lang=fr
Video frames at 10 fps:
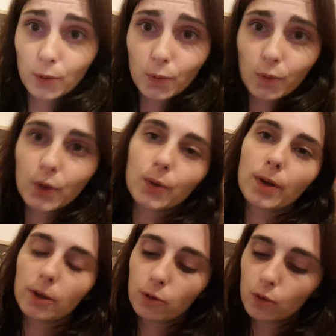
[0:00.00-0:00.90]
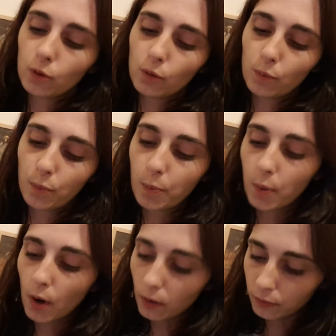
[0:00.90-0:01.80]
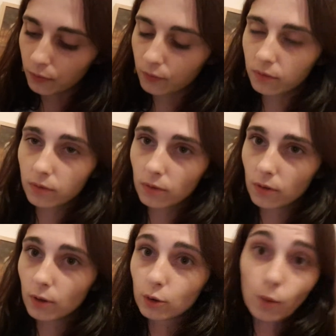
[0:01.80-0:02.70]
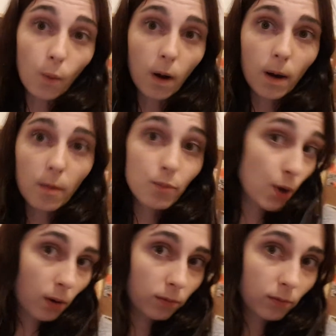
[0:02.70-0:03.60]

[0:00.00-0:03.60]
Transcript: Donc il y en a deux bof et trois bien.